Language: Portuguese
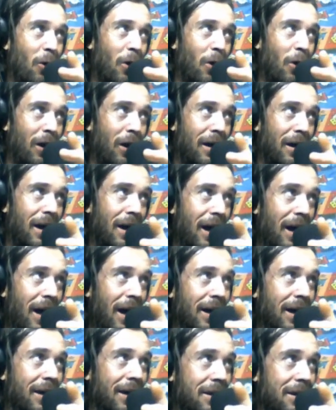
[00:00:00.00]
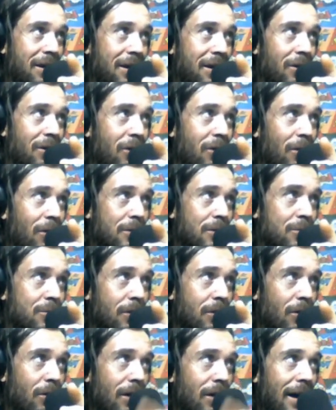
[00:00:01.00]
ó, aqui ó,
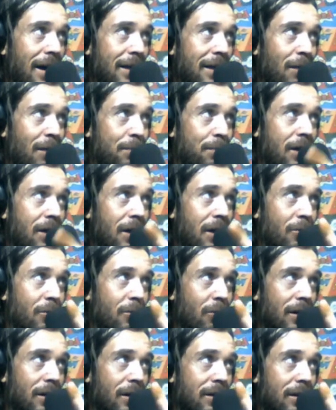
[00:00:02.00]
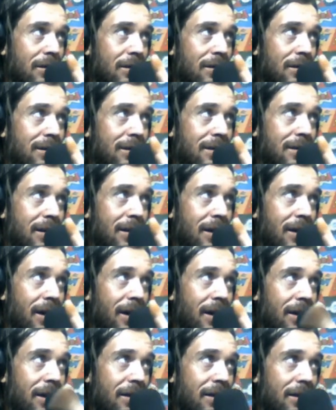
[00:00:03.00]
pessoal, adaptador de
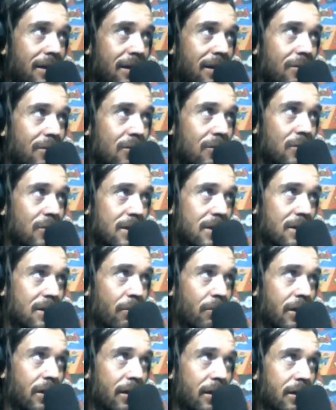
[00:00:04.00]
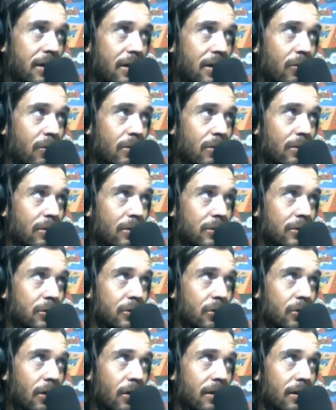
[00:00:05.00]
rede. Vocês estão vendo aqui o
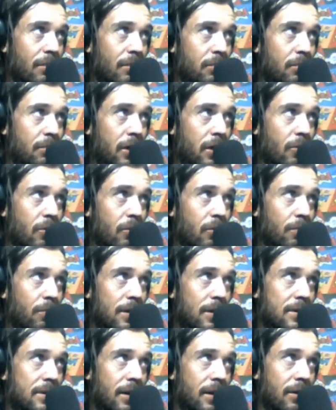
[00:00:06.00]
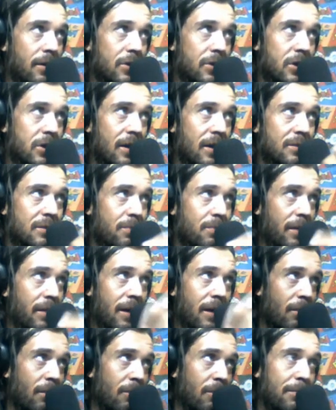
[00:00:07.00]
J micro, PC Express,
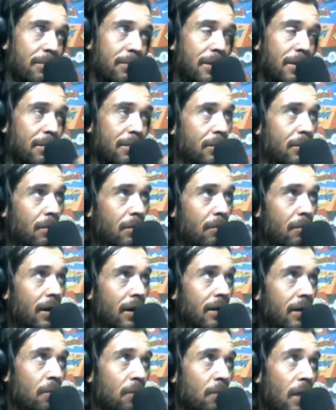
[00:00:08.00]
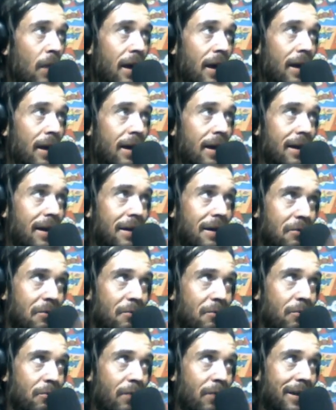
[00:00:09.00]
blá blá blá blá blá blá.
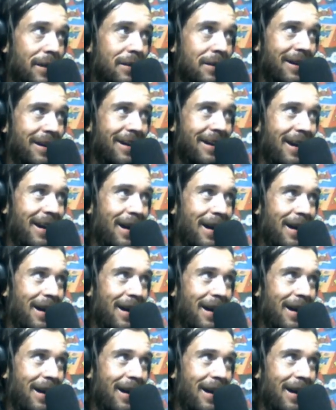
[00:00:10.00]
Vai estar tá